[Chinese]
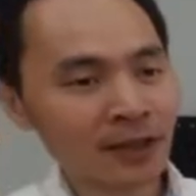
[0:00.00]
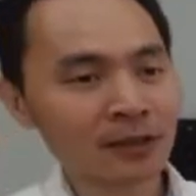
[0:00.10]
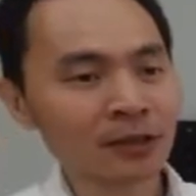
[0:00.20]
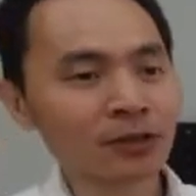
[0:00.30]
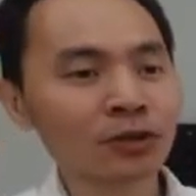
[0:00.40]

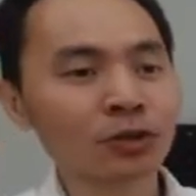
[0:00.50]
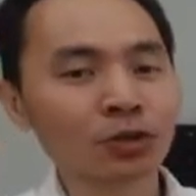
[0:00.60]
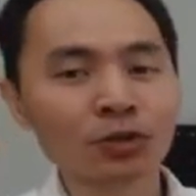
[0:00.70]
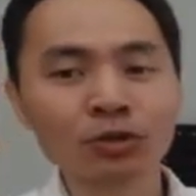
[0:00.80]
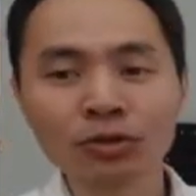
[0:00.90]
这个就是
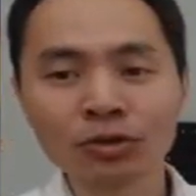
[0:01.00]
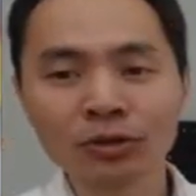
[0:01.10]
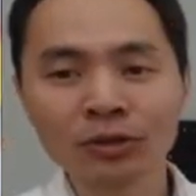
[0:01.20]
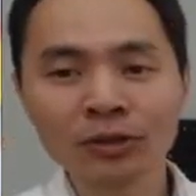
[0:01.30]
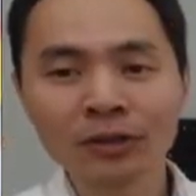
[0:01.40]
读取
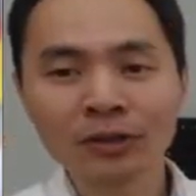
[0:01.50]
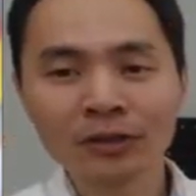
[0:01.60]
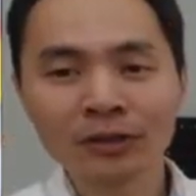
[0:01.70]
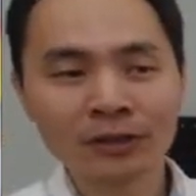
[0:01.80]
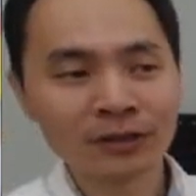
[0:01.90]

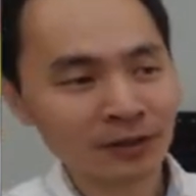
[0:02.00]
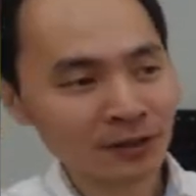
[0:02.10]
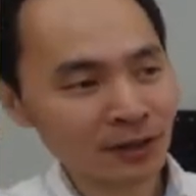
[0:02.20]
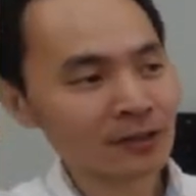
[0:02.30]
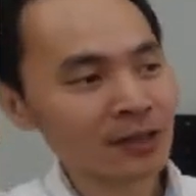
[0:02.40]

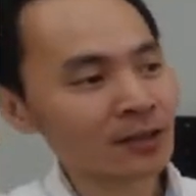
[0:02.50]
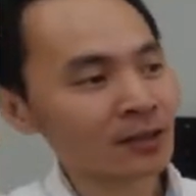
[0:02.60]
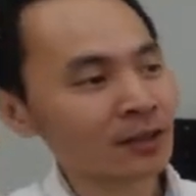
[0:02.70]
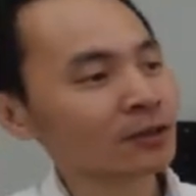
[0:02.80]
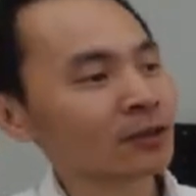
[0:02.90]
现在
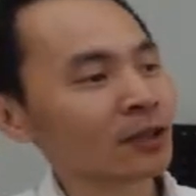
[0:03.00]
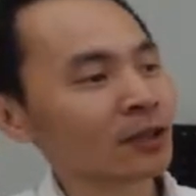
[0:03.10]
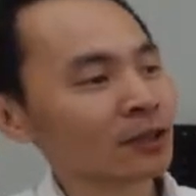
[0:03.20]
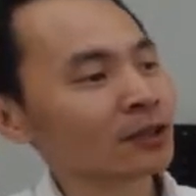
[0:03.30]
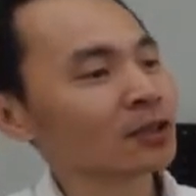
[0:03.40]
即时的
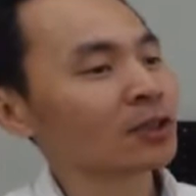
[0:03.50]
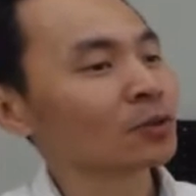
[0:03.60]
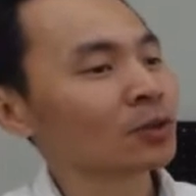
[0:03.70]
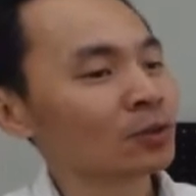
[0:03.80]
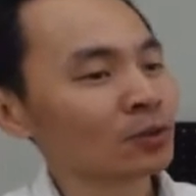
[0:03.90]
天气
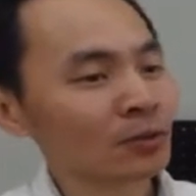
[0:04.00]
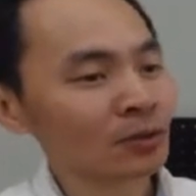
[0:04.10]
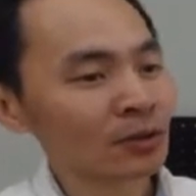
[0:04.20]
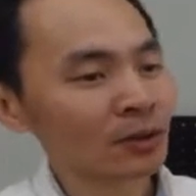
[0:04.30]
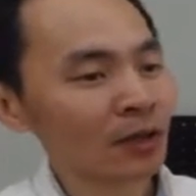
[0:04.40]
温度，
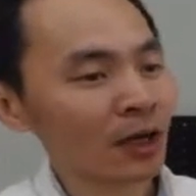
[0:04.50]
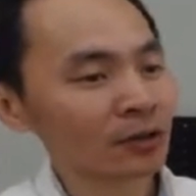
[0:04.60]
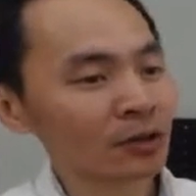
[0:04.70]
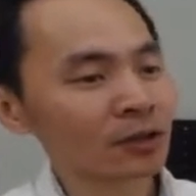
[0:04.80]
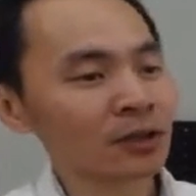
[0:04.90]
好，
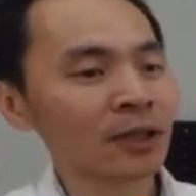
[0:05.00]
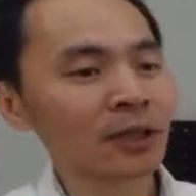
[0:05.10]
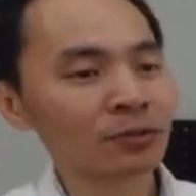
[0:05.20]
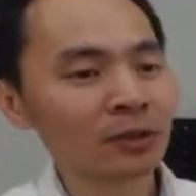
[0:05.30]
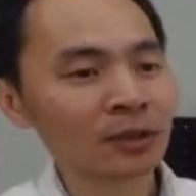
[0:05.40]
就气
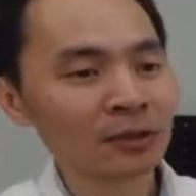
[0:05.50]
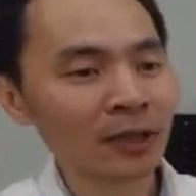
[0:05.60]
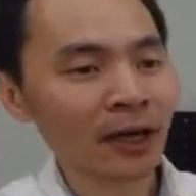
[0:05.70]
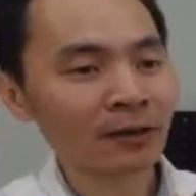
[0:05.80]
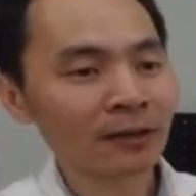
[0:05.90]
象局的资
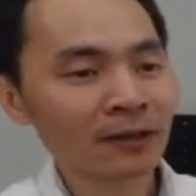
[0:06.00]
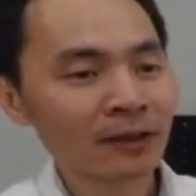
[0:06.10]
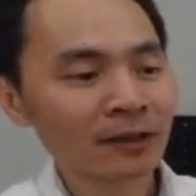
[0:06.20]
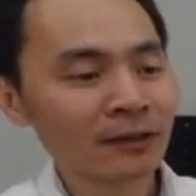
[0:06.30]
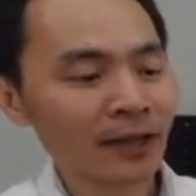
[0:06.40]
料。
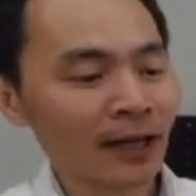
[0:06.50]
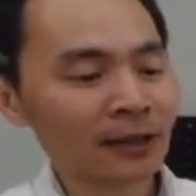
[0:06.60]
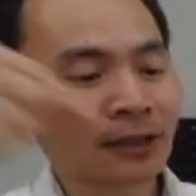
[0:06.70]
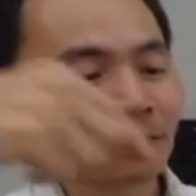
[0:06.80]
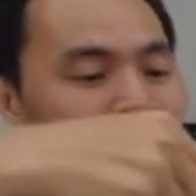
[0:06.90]
当然
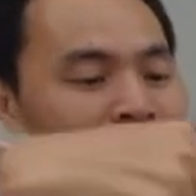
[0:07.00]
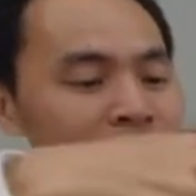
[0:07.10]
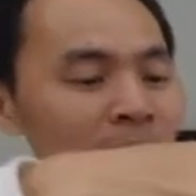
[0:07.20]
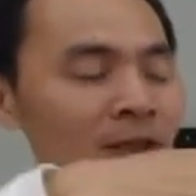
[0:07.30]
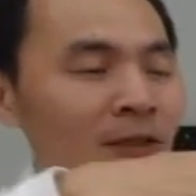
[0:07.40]
这边也
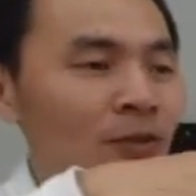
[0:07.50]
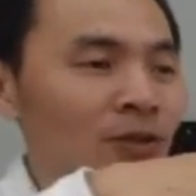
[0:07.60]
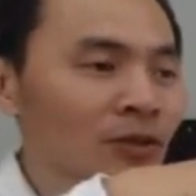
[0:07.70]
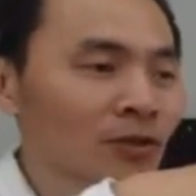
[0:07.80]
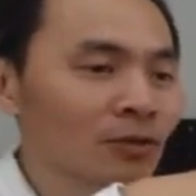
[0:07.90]
有一个温
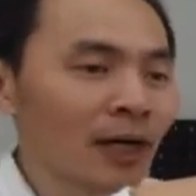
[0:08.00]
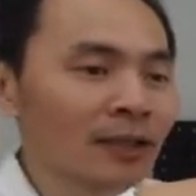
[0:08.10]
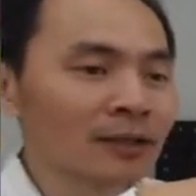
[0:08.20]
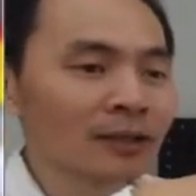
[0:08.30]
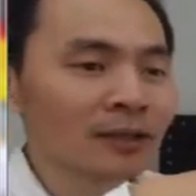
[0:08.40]
湿度
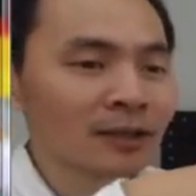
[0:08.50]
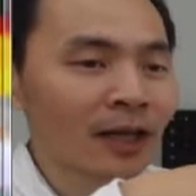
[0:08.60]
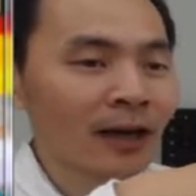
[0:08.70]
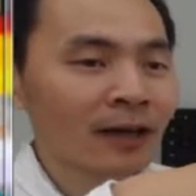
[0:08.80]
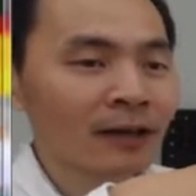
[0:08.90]
感测器
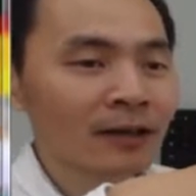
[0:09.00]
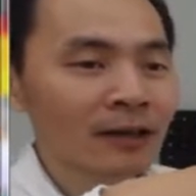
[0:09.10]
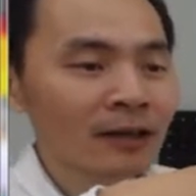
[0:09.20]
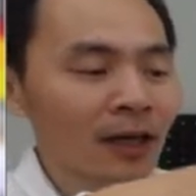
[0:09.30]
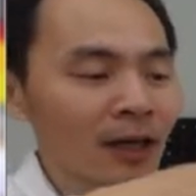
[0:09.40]
啦。
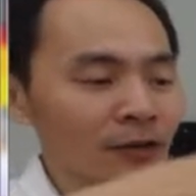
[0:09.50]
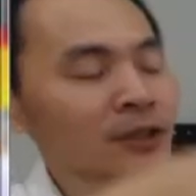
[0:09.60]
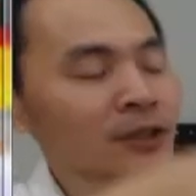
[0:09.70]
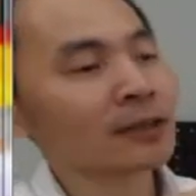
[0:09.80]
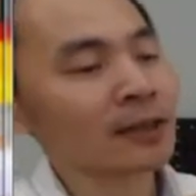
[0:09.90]
好，就
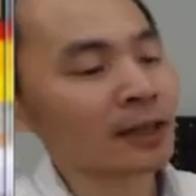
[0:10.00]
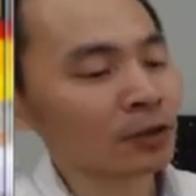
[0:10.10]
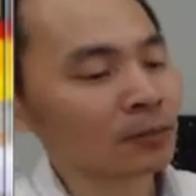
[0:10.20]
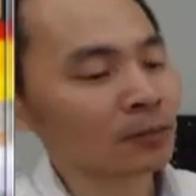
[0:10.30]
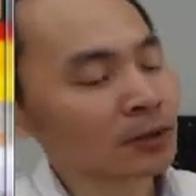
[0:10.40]
像这样。所
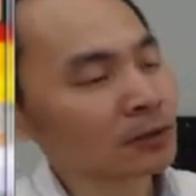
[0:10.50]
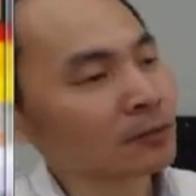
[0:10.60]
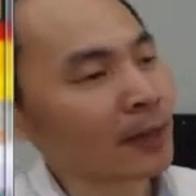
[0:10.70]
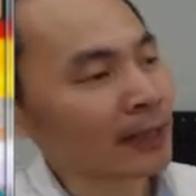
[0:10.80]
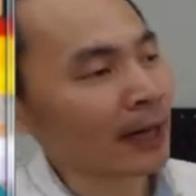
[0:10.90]
以我们伺服
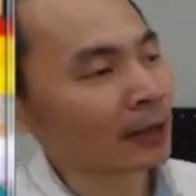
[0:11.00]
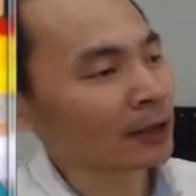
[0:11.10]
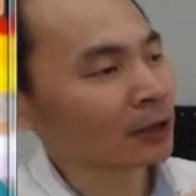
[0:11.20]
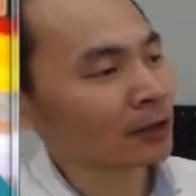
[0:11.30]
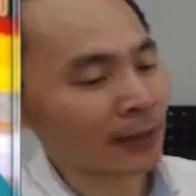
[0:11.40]
马达，
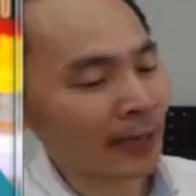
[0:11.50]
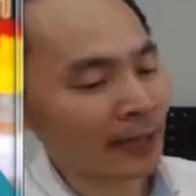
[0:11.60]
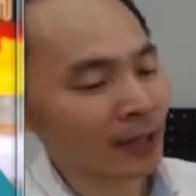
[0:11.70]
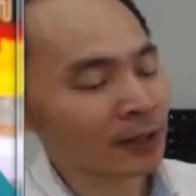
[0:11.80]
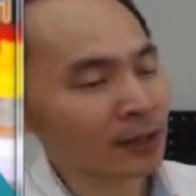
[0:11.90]
各位拿
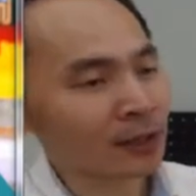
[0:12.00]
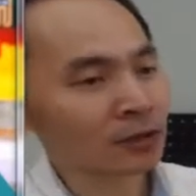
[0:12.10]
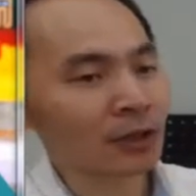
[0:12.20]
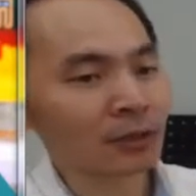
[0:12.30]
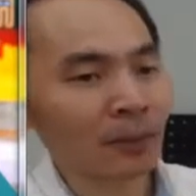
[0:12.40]
到这个就
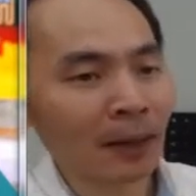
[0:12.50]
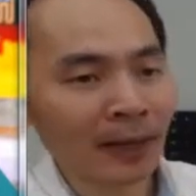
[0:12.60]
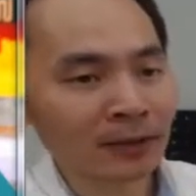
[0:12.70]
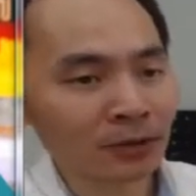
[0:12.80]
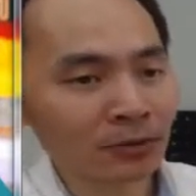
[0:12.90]
是一百
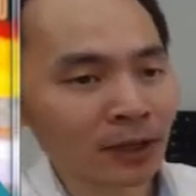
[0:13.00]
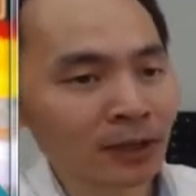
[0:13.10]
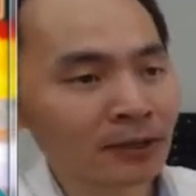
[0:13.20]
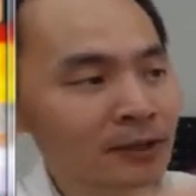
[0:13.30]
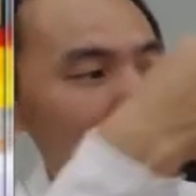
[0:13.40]
八十度的，
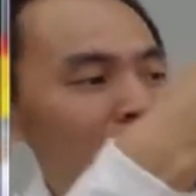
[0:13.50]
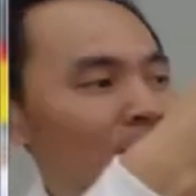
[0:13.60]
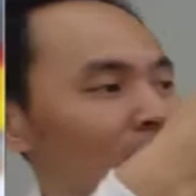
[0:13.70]
这个就是